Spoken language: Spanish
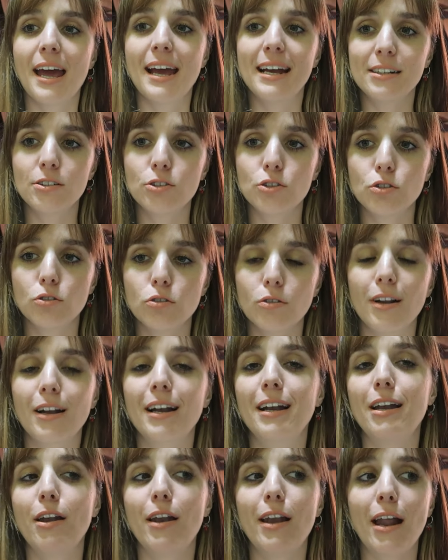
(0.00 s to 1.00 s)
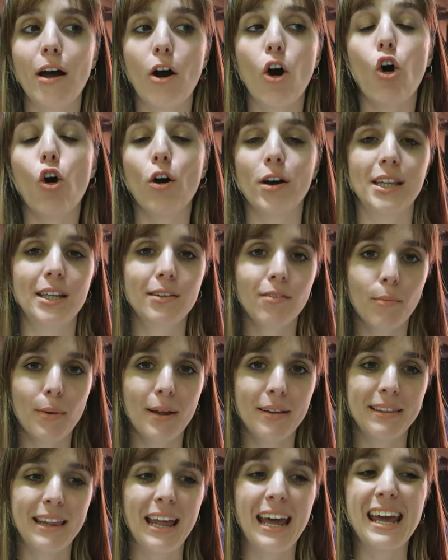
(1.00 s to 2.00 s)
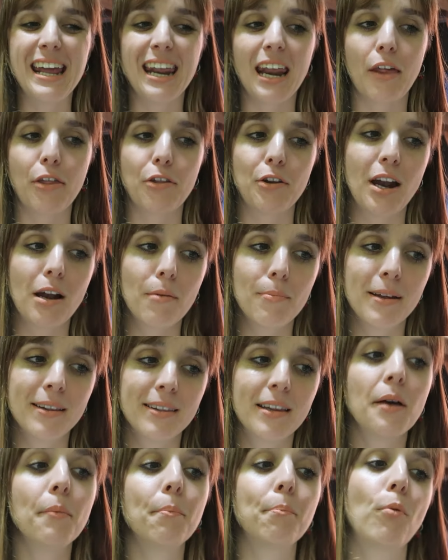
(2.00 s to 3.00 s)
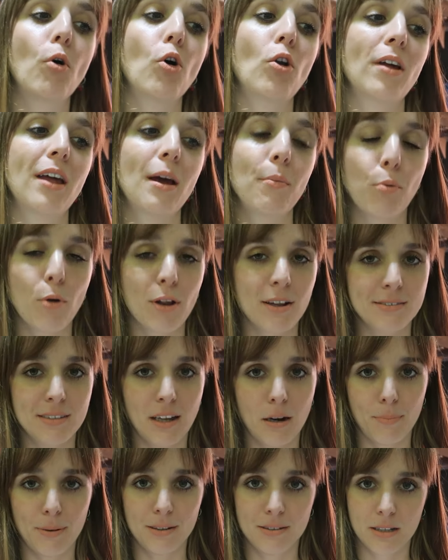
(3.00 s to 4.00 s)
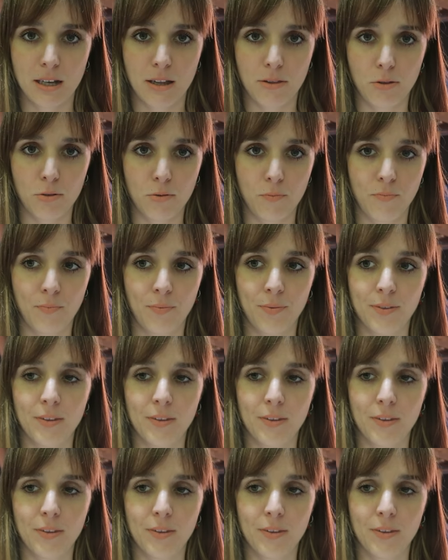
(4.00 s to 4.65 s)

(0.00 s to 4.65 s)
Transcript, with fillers: esto objetivamente y racionalmente por qué puede estar pasando.